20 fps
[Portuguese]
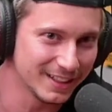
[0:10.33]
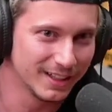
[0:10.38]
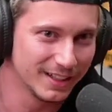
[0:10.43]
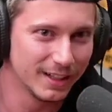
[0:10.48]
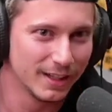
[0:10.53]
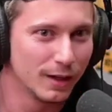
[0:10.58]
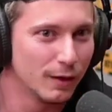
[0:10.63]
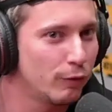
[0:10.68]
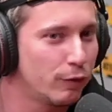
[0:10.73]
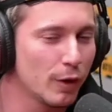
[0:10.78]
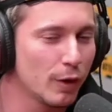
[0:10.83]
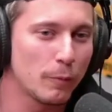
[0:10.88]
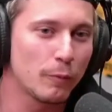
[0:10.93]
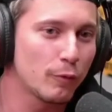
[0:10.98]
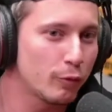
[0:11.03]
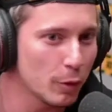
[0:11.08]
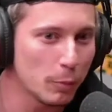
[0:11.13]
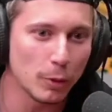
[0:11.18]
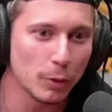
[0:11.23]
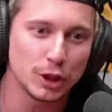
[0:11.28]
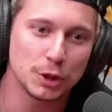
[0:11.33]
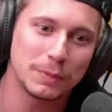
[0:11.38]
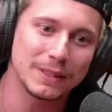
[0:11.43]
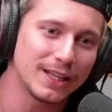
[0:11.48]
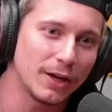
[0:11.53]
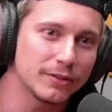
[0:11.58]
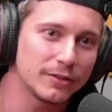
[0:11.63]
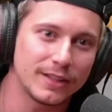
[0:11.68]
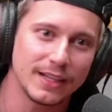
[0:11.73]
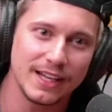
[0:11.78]
Quer morrer de fui, cirrose? Fui pro
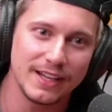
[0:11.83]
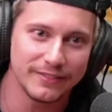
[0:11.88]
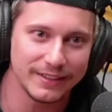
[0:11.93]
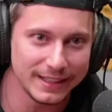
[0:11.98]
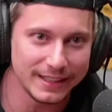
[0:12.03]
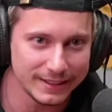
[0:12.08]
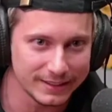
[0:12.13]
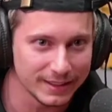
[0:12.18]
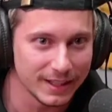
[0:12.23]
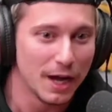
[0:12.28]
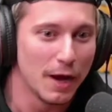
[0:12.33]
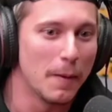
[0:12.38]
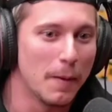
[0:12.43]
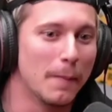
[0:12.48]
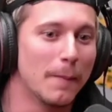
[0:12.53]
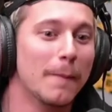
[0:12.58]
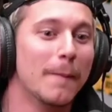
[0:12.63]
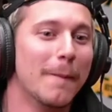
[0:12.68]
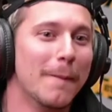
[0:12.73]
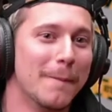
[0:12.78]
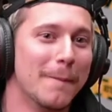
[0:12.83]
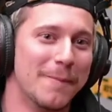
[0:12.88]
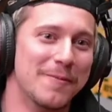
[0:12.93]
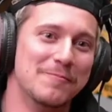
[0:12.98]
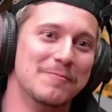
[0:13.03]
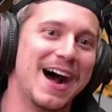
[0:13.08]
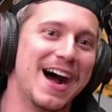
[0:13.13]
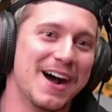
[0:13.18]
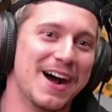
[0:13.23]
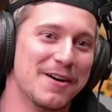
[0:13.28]
hospital três vezes. Que que é
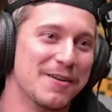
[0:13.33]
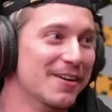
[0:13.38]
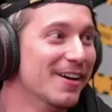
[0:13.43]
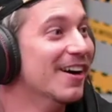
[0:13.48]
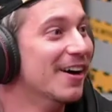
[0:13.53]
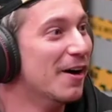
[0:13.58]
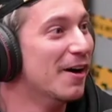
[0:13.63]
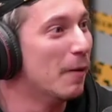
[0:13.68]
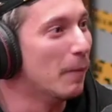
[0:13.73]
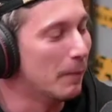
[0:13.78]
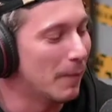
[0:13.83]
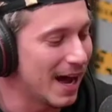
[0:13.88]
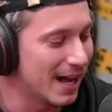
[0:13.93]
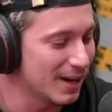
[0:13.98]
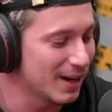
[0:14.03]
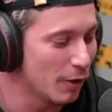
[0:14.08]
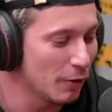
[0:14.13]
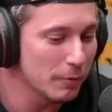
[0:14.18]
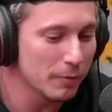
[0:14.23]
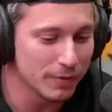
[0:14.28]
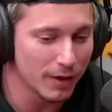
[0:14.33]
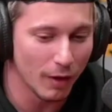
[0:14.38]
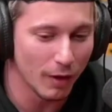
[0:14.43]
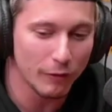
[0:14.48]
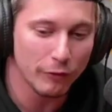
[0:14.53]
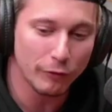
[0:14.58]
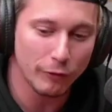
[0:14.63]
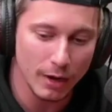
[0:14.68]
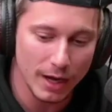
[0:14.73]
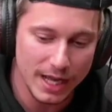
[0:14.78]
isso, mano? Caralho. Mas não,
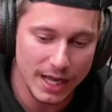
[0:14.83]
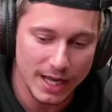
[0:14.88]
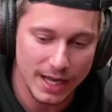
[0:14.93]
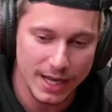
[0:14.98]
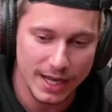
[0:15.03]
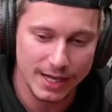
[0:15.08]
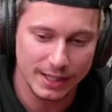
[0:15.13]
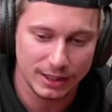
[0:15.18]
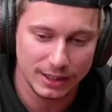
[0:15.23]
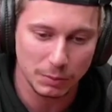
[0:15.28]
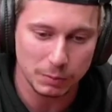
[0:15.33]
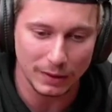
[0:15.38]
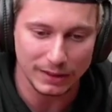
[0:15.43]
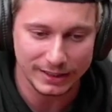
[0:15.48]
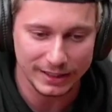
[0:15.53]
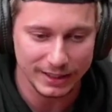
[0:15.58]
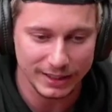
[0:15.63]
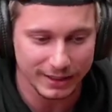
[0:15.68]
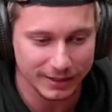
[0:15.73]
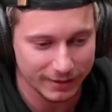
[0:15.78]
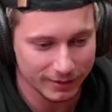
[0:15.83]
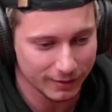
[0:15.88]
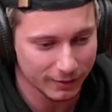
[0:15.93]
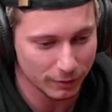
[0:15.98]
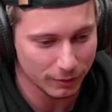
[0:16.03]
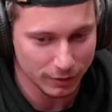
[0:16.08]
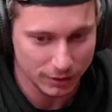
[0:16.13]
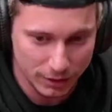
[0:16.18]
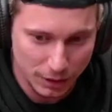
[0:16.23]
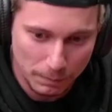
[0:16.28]
não foi, tipo assim,
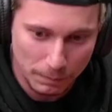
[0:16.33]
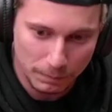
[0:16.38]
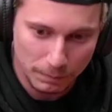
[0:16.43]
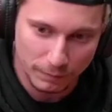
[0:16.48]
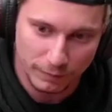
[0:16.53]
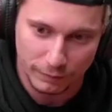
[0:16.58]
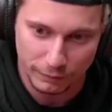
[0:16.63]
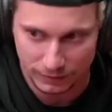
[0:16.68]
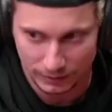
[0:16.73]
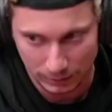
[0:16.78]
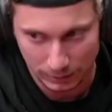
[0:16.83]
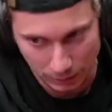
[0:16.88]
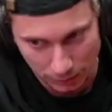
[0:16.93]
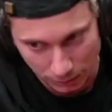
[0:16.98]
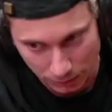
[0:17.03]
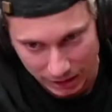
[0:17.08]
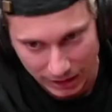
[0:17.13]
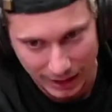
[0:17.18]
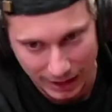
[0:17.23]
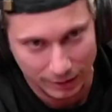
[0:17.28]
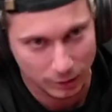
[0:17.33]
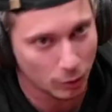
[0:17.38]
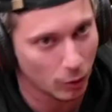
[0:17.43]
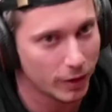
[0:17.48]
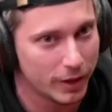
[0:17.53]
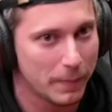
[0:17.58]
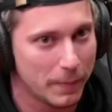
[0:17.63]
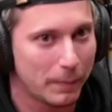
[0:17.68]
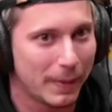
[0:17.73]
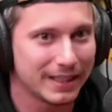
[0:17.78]
de em um dia
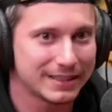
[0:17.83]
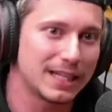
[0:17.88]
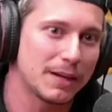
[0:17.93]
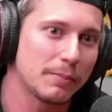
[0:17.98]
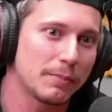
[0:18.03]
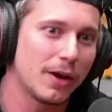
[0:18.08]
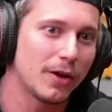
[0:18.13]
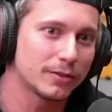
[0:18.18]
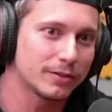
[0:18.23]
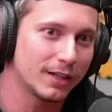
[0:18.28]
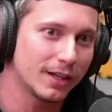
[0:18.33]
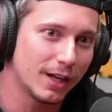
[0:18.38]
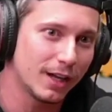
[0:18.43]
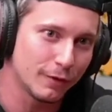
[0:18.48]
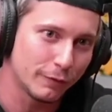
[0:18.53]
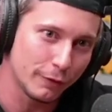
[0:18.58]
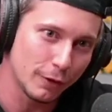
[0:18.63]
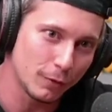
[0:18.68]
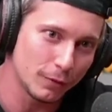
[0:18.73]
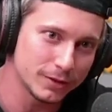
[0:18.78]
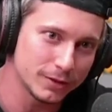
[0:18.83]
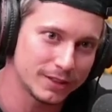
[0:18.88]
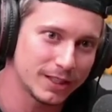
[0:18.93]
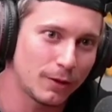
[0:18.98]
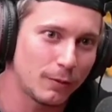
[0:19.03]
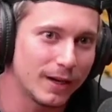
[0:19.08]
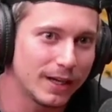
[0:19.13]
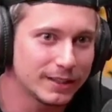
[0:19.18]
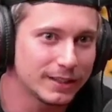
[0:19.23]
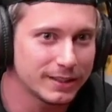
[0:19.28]
todo e passar mal, tá ligado? Foi
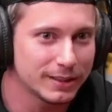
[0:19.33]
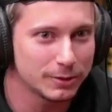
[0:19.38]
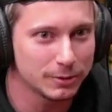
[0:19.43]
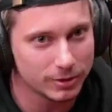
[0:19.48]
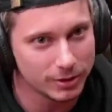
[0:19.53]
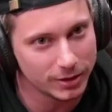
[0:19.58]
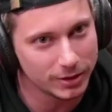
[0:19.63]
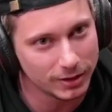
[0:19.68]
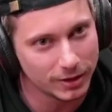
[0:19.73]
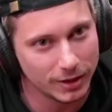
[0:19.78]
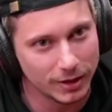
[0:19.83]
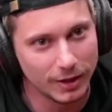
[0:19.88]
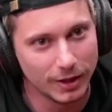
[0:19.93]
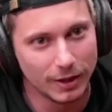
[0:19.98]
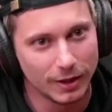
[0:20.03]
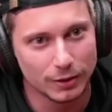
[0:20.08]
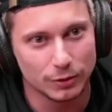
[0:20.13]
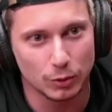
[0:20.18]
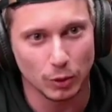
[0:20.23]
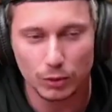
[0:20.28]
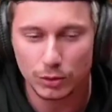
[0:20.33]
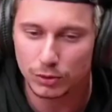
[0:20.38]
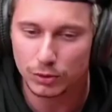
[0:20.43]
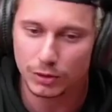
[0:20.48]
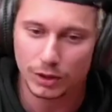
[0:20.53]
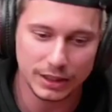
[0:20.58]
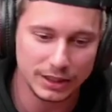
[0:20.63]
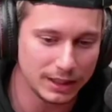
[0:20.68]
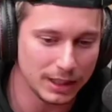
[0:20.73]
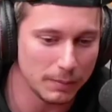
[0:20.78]
consequência dos, Todos
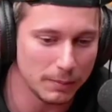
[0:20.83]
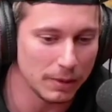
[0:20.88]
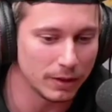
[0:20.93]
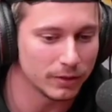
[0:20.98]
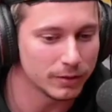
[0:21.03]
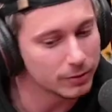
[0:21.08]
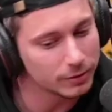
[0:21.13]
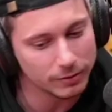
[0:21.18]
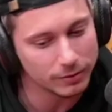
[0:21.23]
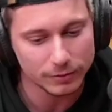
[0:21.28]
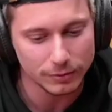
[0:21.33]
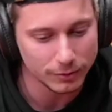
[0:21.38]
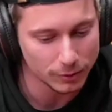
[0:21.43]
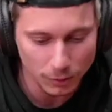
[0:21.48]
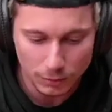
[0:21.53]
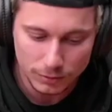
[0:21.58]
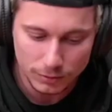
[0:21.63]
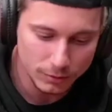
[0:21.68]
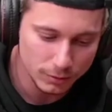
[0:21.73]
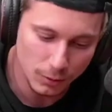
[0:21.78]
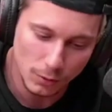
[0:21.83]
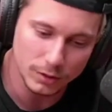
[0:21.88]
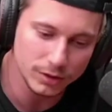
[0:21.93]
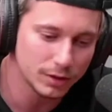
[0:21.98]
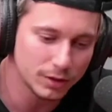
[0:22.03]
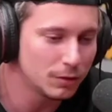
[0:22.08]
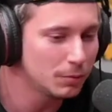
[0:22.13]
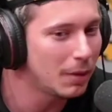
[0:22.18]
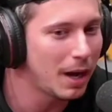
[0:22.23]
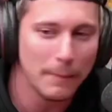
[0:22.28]
os dias, mano. Não, não, não
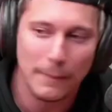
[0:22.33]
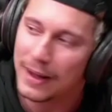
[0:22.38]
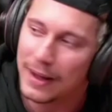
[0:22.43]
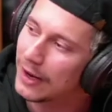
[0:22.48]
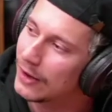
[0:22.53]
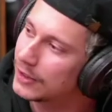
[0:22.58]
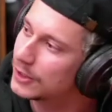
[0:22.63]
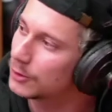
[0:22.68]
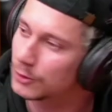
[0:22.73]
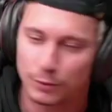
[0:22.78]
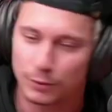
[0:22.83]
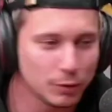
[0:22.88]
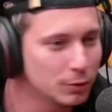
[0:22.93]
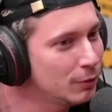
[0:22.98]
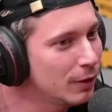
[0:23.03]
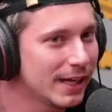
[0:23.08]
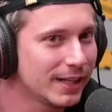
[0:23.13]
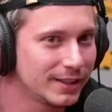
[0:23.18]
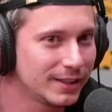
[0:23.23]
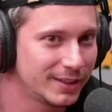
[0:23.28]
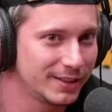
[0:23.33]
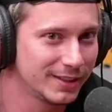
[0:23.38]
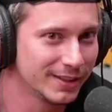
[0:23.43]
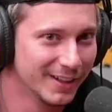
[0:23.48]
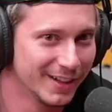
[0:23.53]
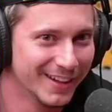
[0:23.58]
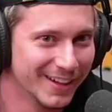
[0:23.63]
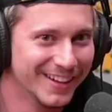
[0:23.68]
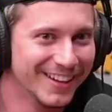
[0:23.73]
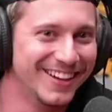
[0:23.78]
consigo mais parar, acho que eu tô doente.
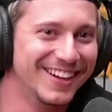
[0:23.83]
